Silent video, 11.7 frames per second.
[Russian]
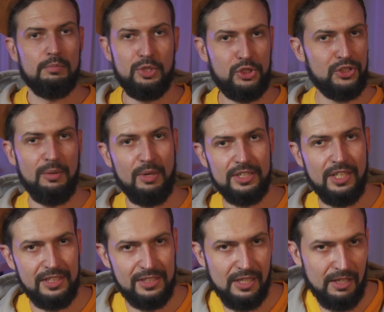Между тем,
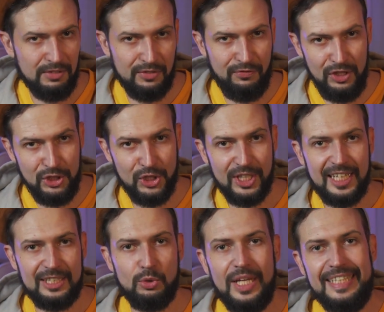одна из главных фишек,
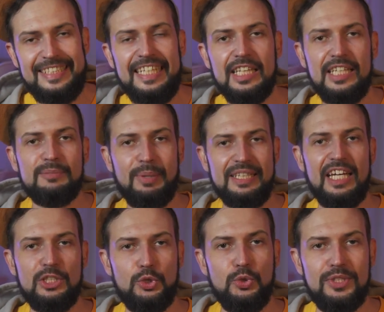которая делает
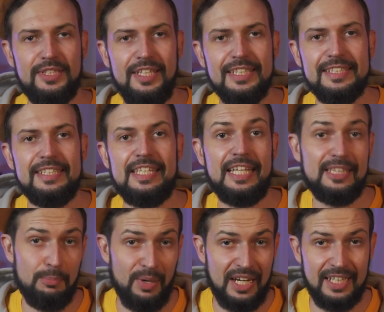подачу интересной,
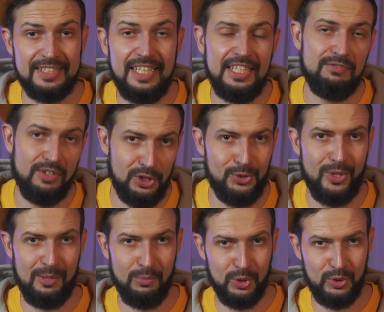это показать вашу
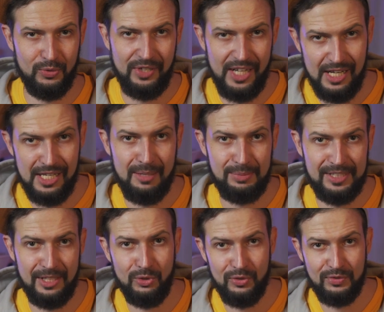работу в реальной
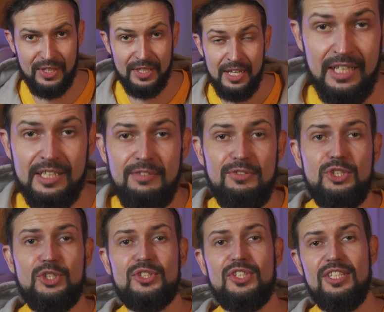обстановке.
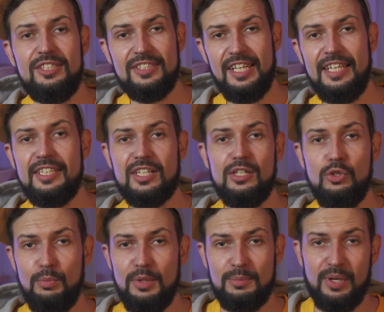Графические дизайнеры
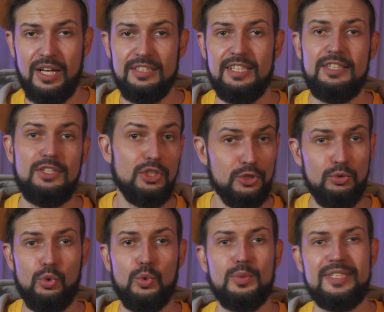любят показать
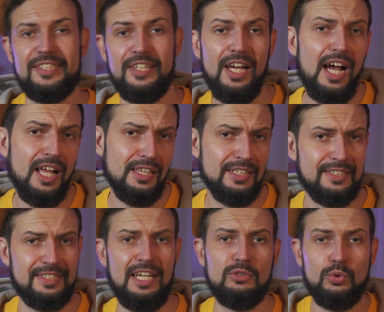текстуру материала,
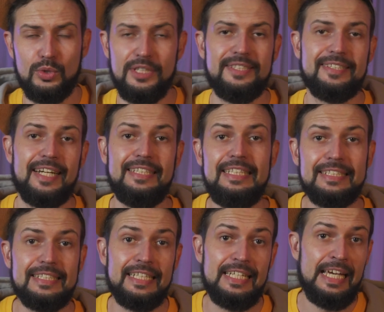загнутые
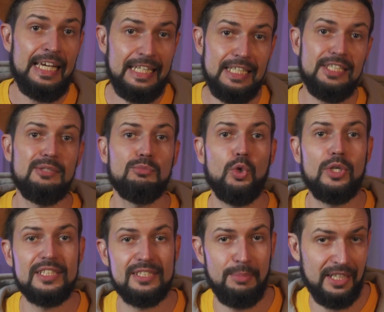страницы или
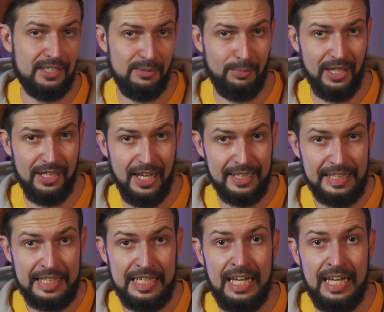немного смятые плакаты.